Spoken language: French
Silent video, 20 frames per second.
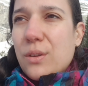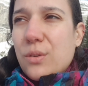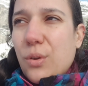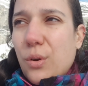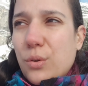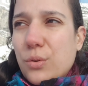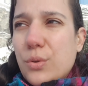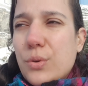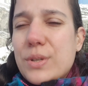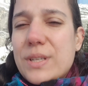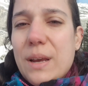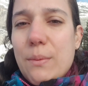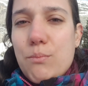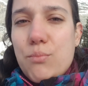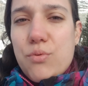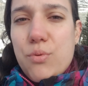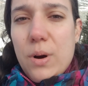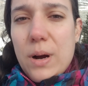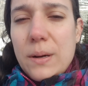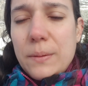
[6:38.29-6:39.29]
Dans le
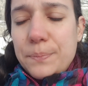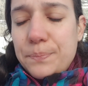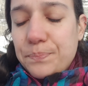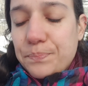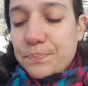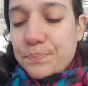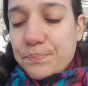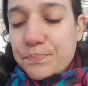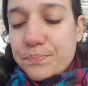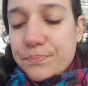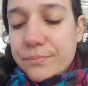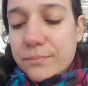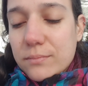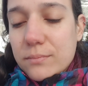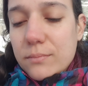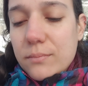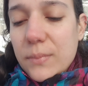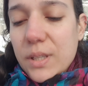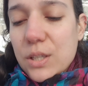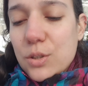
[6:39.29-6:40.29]
deuxième point,
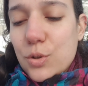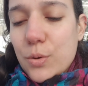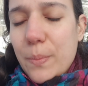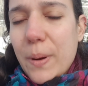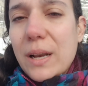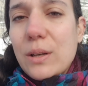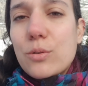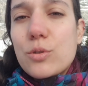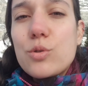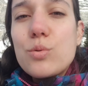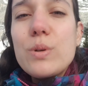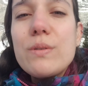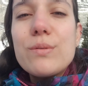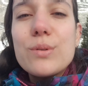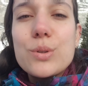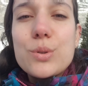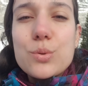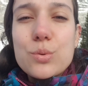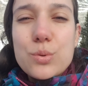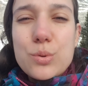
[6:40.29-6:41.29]
je parle de
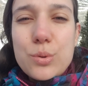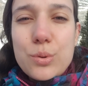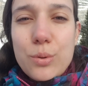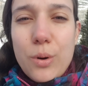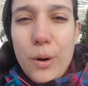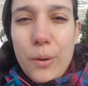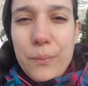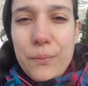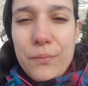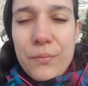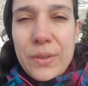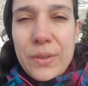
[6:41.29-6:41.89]
suivre son courant.